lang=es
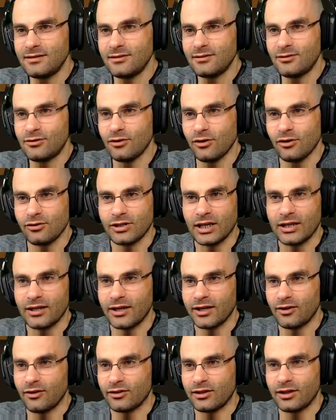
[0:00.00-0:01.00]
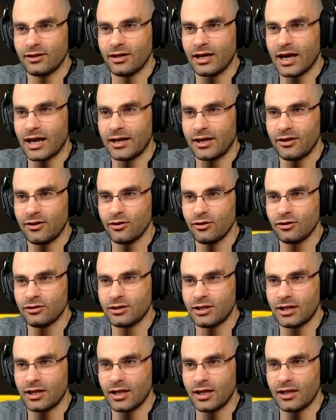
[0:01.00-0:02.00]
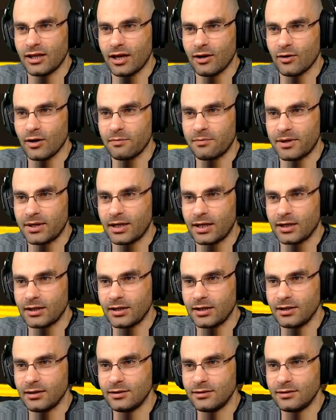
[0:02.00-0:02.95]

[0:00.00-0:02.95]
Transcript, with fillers: Tú con tal de que no gane yo, te da igual perder a ti.